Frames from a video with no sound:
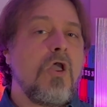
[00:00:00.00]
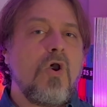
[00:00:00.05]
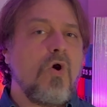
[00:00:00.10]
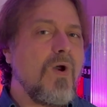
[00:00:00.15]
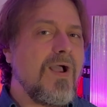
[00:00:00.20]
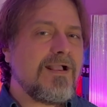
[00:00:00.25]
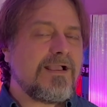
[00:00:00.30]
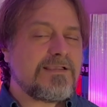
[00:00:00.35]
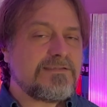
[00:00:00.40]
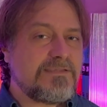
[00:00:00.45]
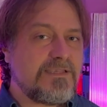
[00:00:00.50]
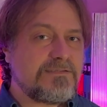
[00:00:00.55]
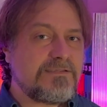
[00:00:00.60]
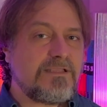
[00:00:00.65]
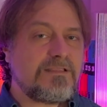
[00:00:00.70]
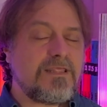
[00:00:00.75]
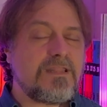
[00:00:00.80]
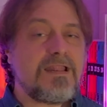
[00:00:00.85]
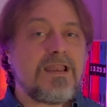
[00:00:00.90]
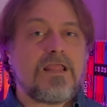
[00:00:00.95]
o anche se
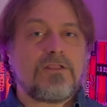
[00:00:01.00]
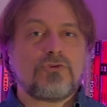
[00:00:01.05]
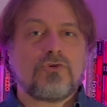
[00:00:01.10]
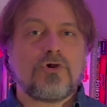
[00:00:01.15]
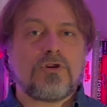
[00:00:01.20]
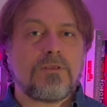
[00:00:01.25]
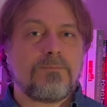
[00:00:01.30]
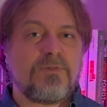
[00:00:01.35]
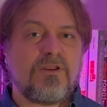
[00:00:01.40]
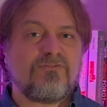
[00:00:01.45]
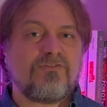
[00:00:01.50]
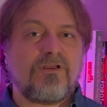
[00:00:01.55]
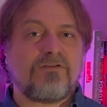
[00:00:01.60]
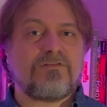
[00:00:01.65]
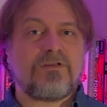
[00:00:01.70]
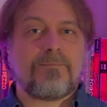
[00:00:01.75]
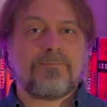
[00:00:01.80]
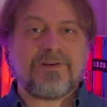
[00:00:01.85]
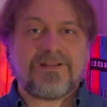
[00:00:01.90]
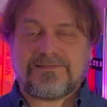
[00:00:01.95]
siete dei lettori per farvi
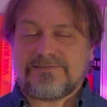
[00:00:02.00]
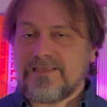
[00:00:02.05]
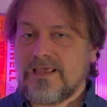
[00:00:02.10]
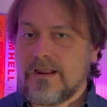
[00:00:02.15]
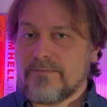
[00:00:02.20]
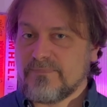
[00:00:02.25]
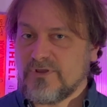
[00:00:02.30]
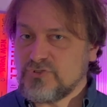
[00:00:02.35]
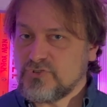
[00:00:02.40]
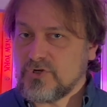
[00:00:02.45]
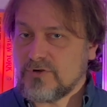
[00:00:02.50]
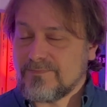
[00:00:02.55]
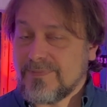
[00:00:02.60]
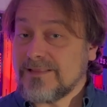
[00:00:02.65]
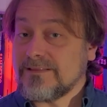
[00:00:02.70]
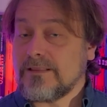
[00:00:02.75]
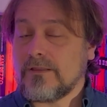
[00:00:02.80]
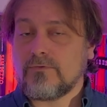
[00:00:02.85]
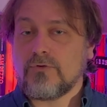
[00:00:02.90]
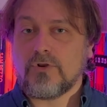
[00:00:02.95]
apprezzare
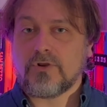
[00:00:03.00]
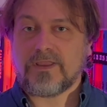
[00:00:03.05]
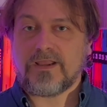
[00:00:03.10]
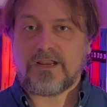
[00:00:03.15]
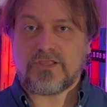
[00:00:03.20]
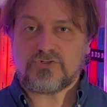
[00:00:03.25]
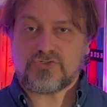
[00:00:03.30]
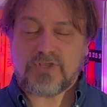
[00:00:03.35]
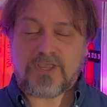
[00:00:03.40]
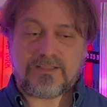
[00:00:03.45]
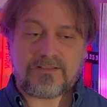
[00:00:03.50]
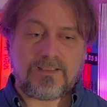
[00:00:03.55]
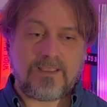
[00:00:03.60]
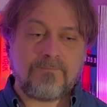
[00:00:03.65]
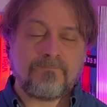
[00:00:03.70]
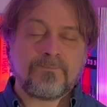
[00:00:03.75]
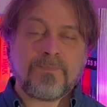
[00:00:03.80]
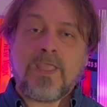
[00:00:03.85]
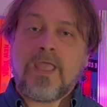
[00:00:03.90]
maggiormente quello che leggete.